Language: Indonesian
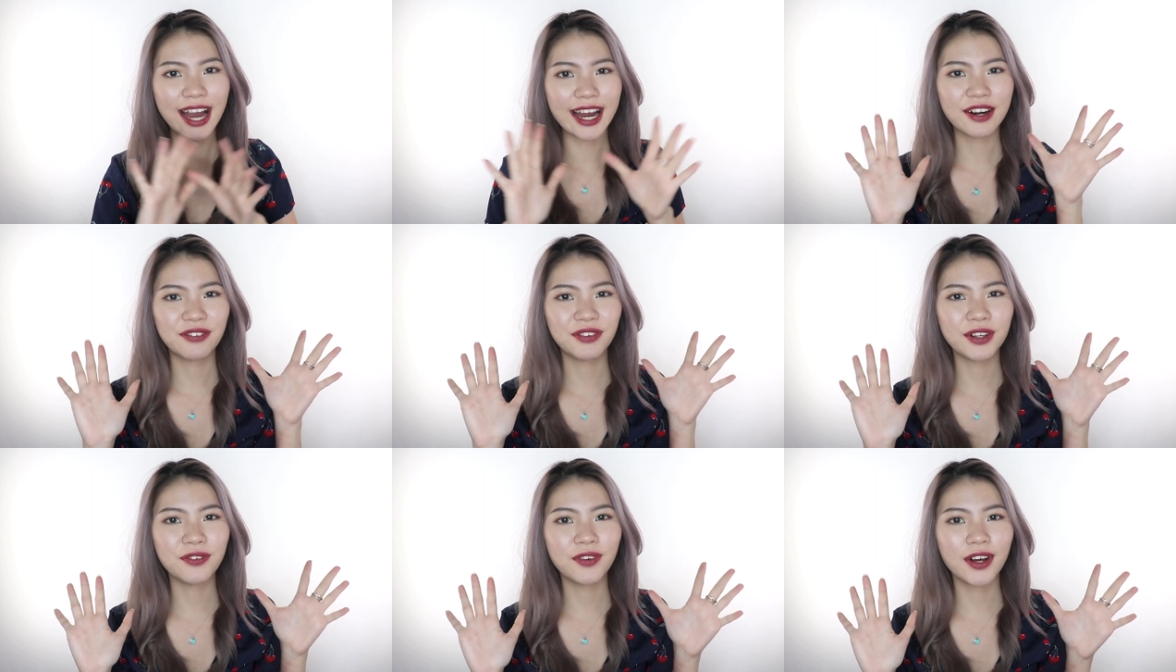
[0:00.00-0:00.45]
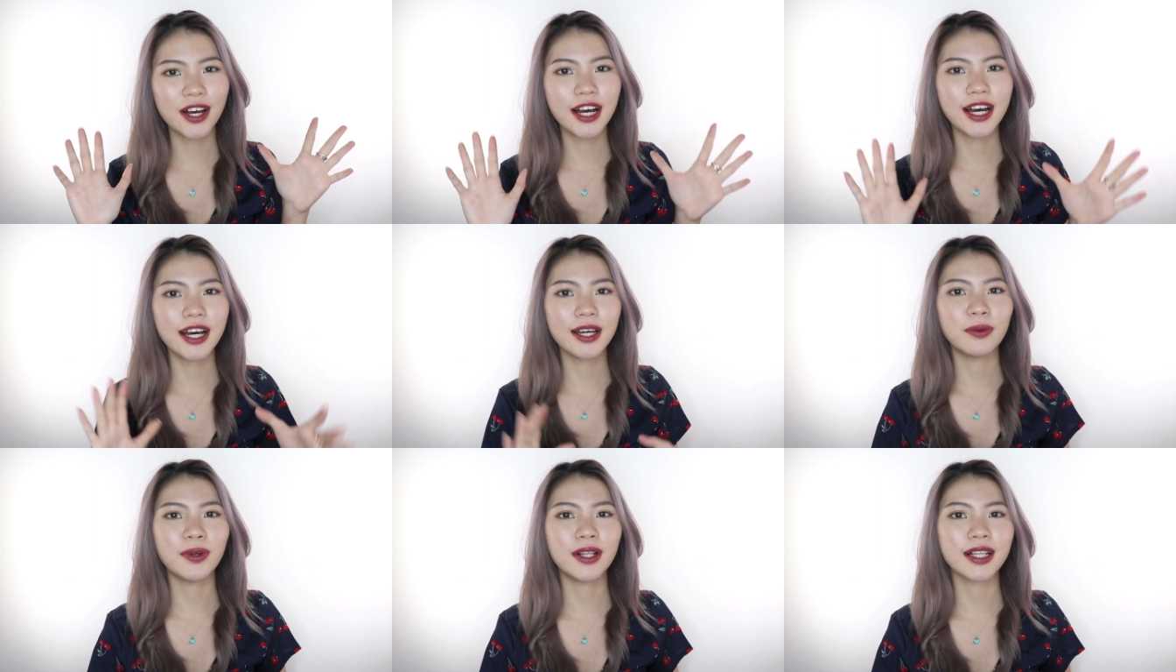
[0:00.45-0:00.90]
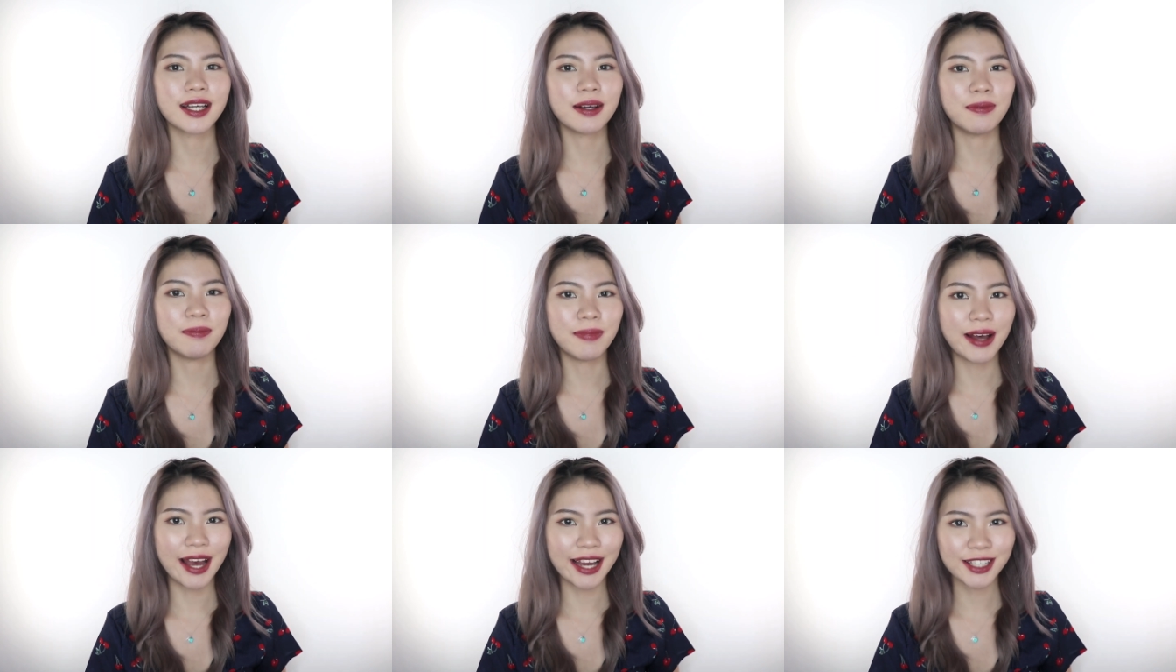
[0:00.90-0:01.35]
Hi everyone,
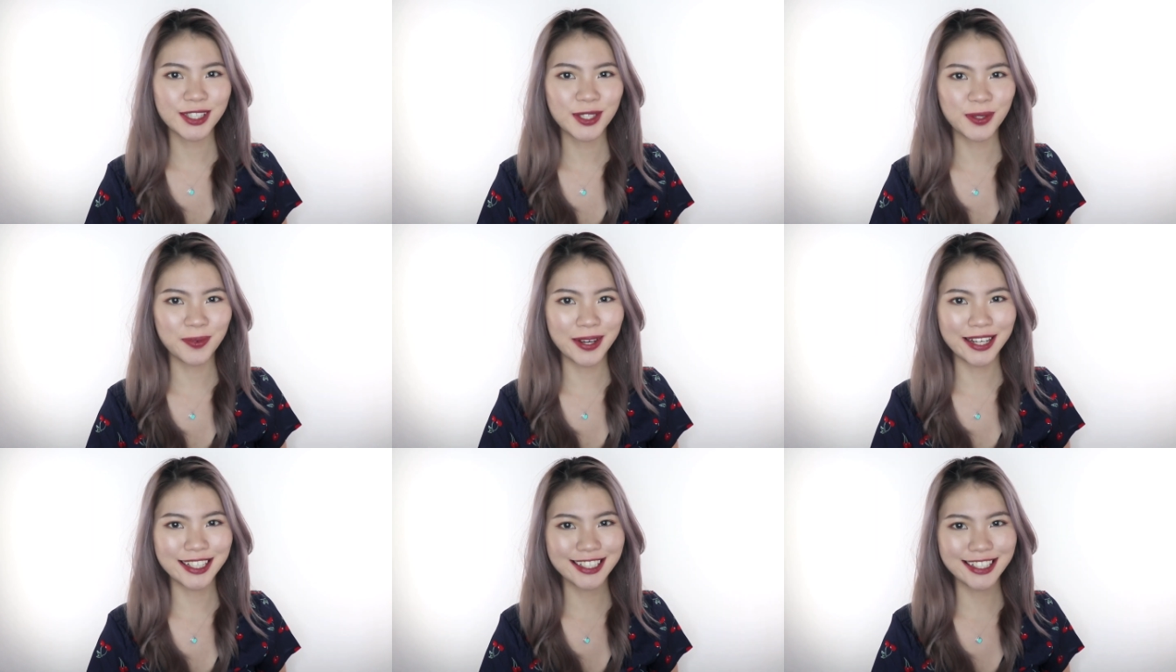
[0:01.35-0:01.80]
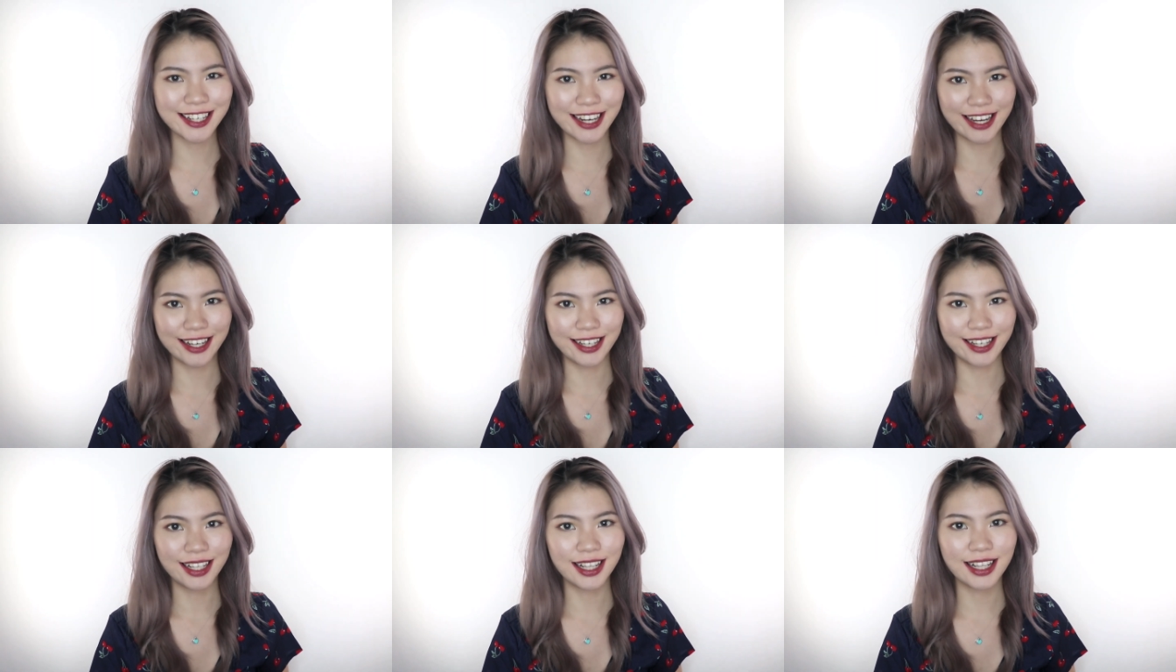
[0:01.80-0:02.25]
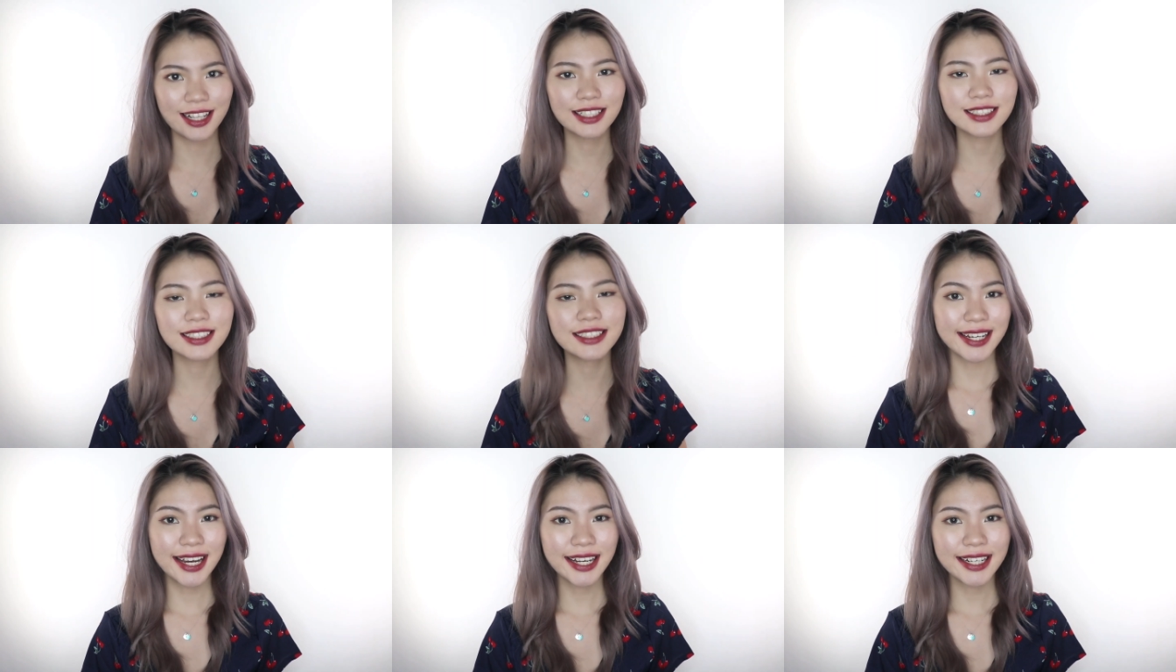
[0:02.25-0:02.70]
welcome back to my
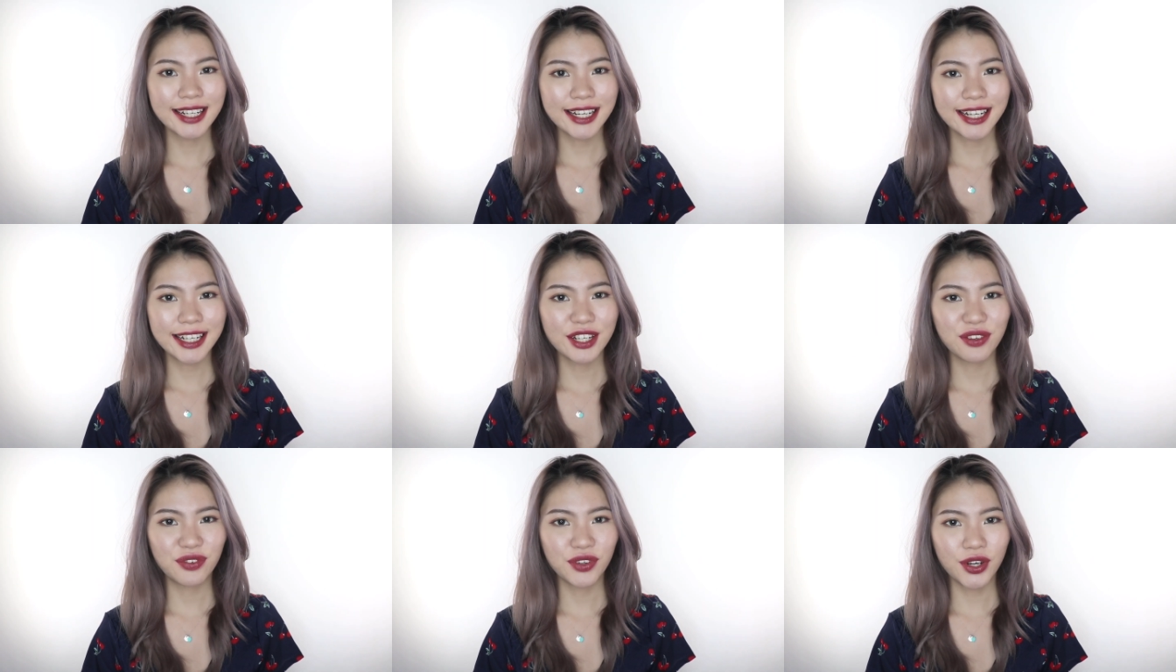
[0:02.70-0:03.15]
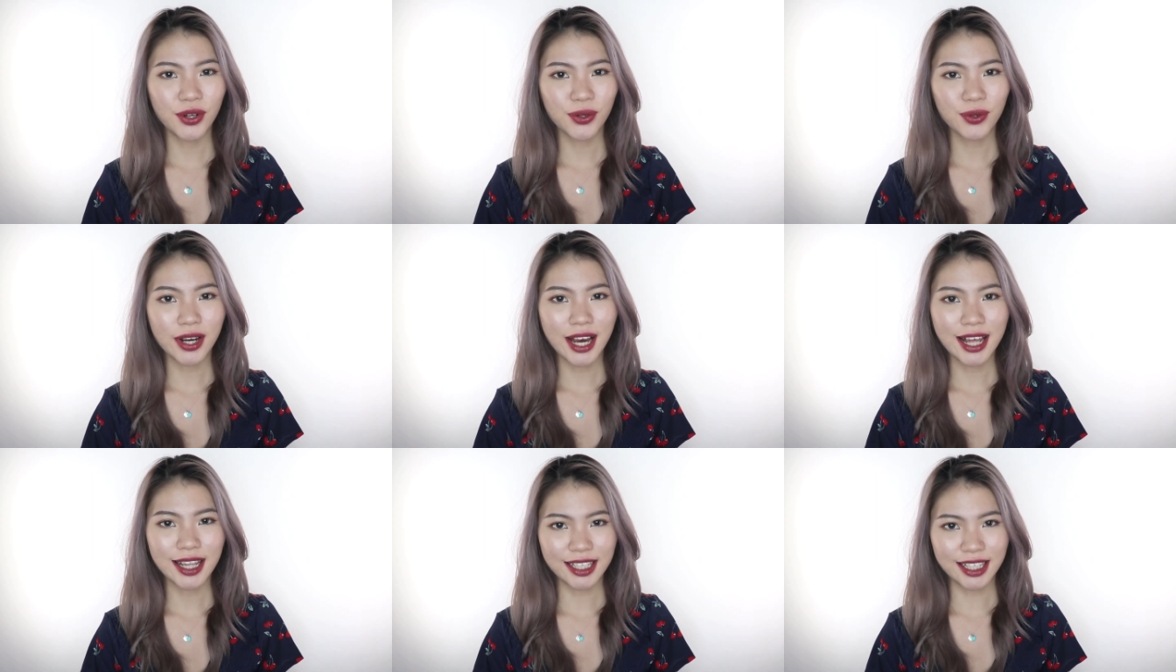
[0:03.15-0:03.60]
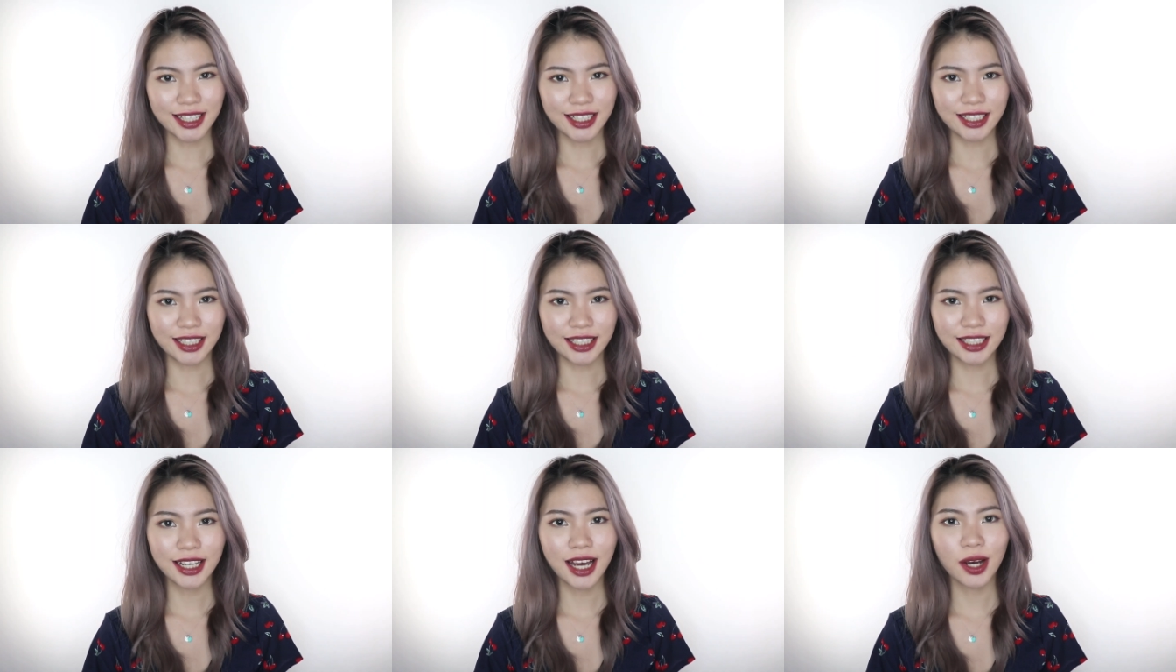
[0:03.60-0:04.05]
channel Jadi di videoku kali
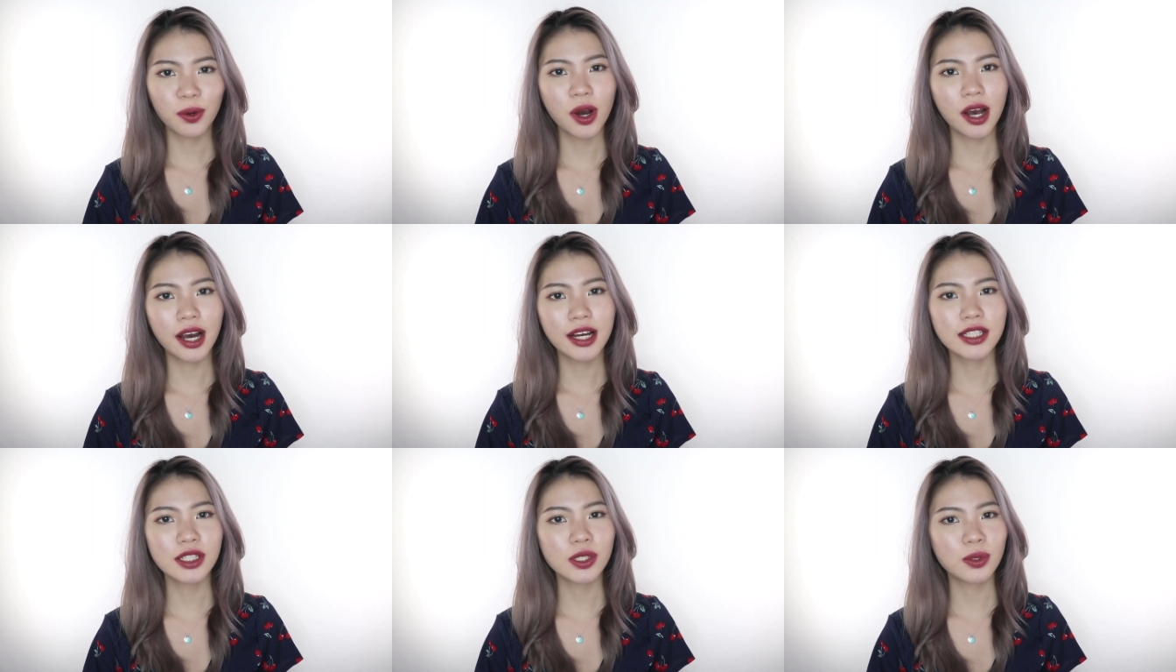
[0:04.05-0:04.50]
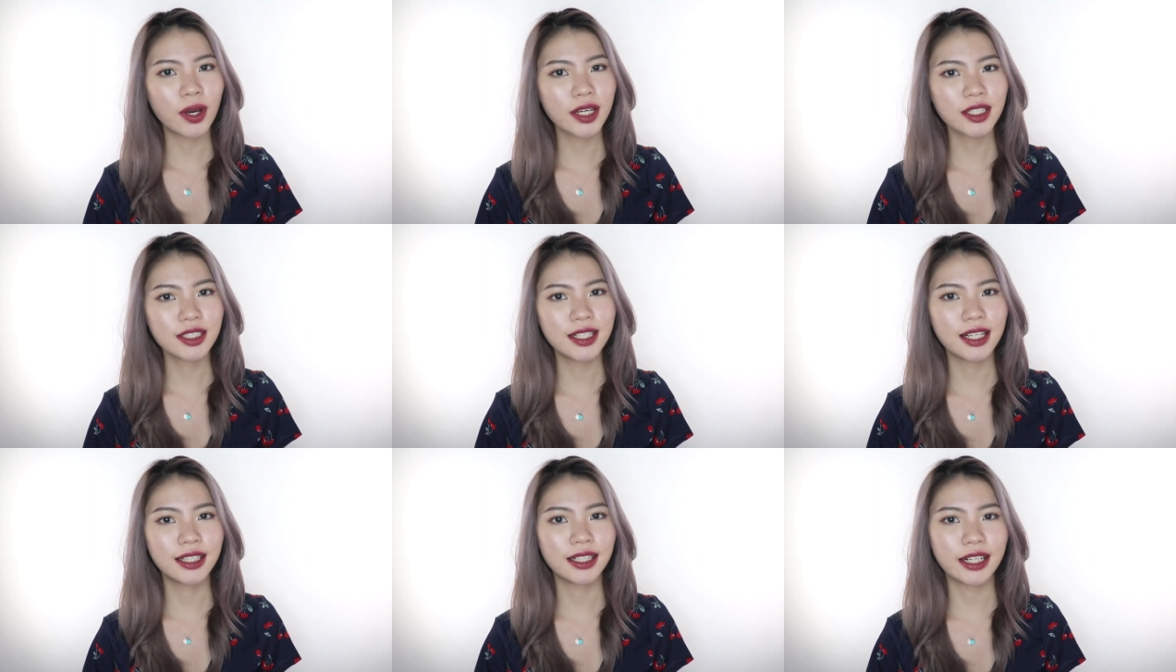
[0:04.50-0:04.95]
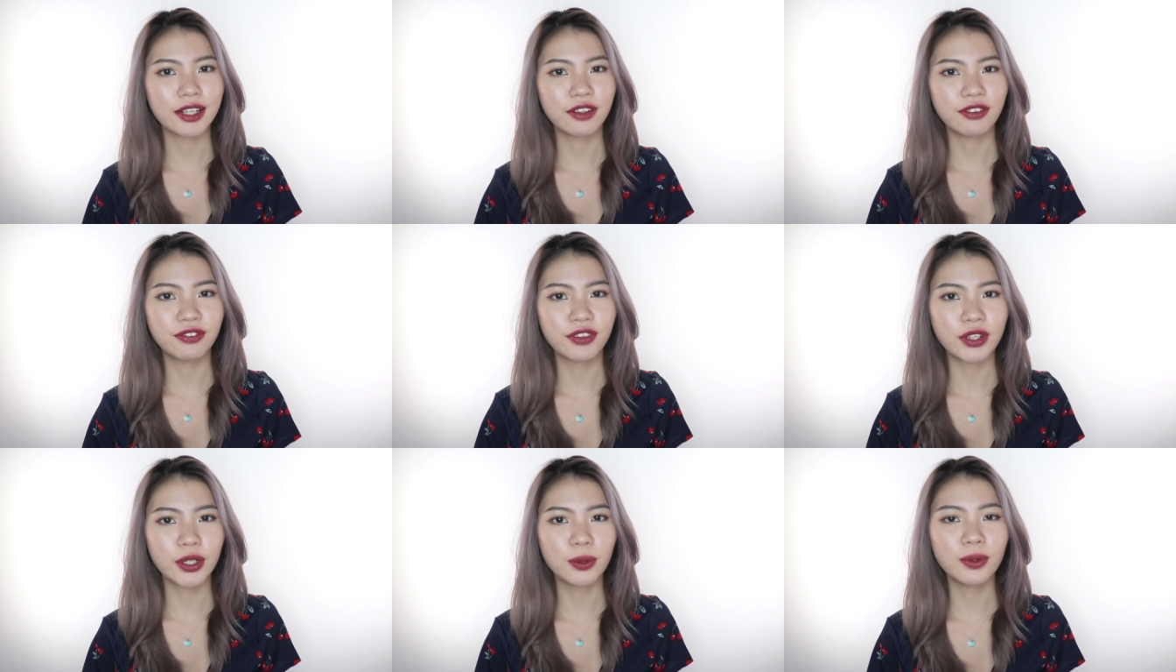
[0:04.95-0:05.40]
ini aku akan swatch dan
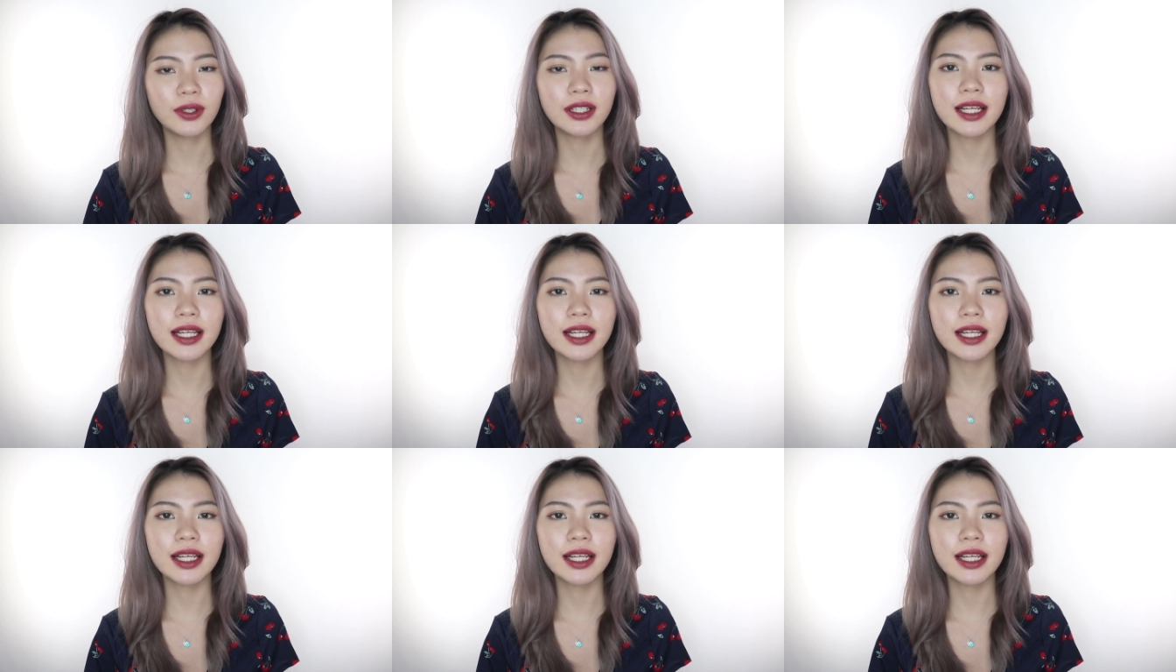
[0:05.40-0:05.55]
review